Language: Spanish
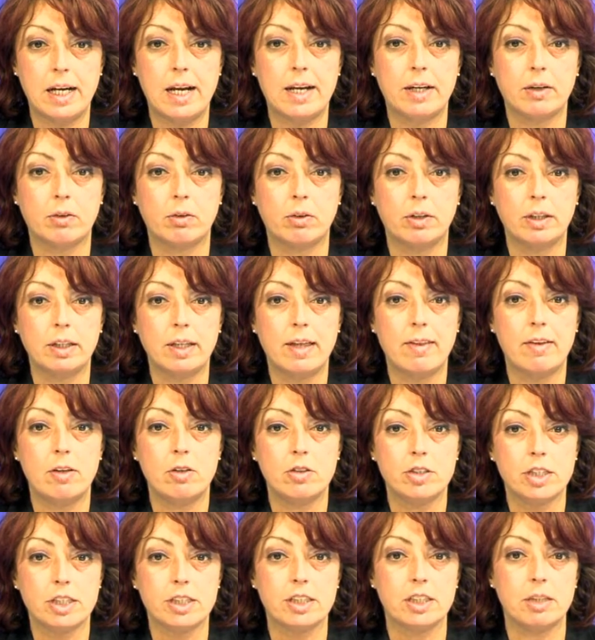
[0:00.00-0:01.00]
la recogida de
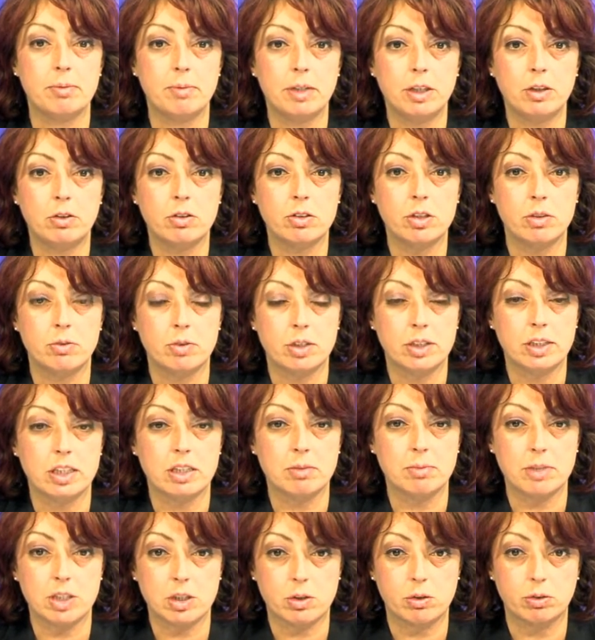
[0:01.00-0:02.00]
los excrementos de nuestras
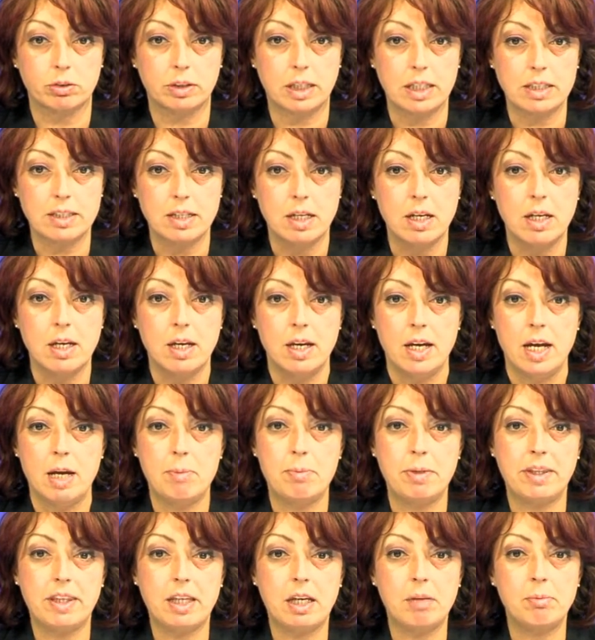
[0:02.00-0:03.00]
mascotas,
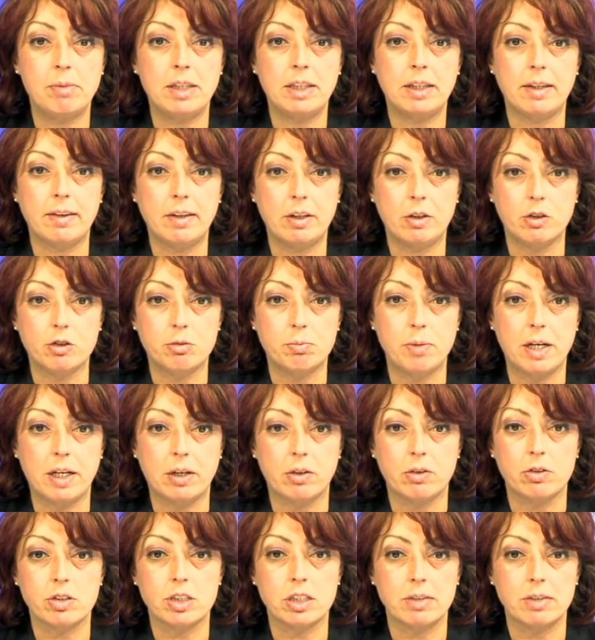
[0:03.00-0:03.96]
especialmente de los perros.